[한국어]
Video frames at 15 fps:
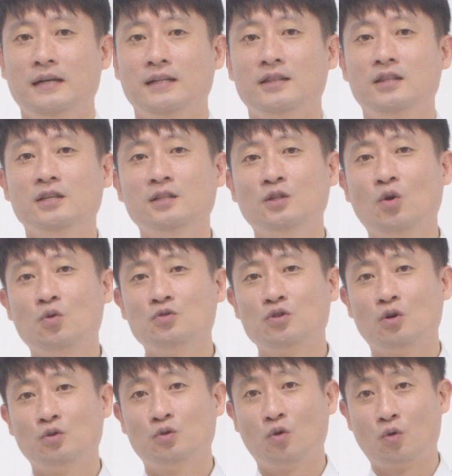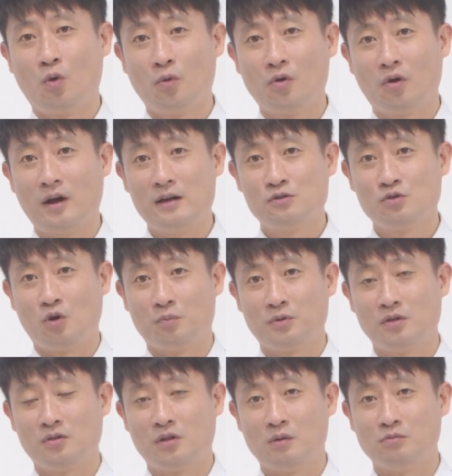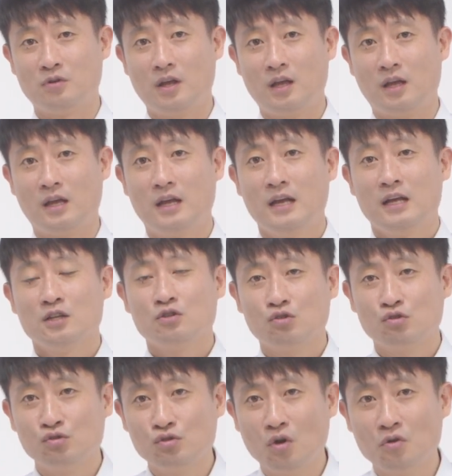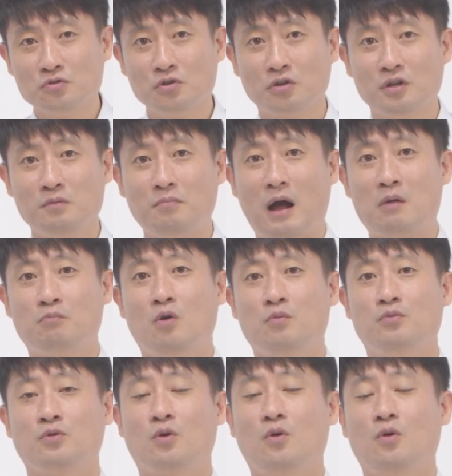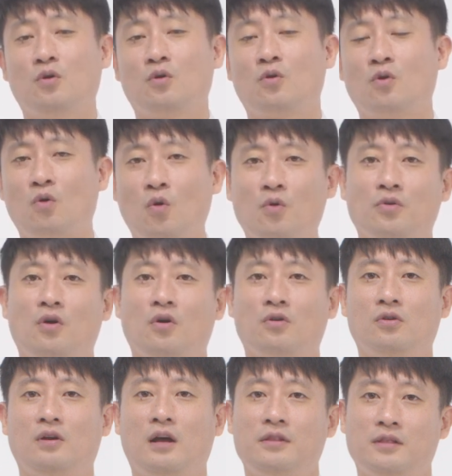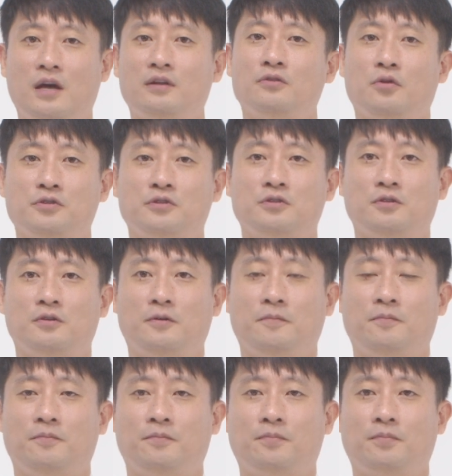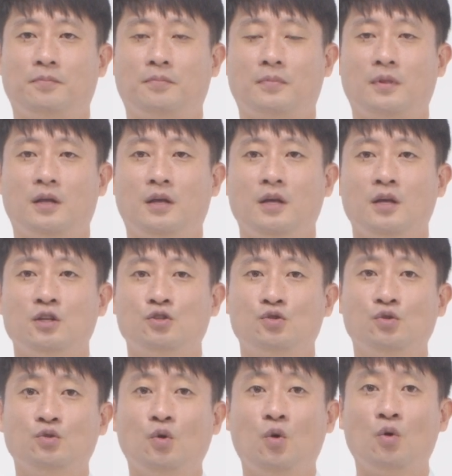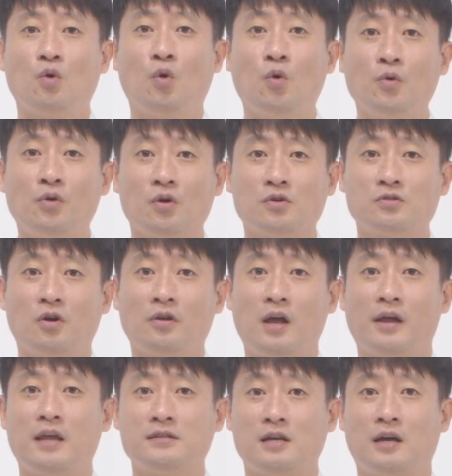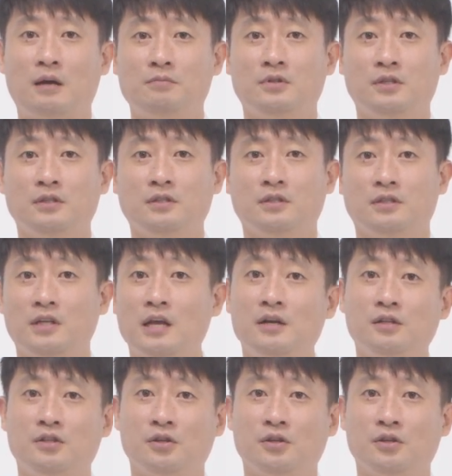능동적으로 공격할 수 없기 때문에 수동적인 방법으로 공격을 한다는 것이죠. 수동 공격 성향의 사람들은 예를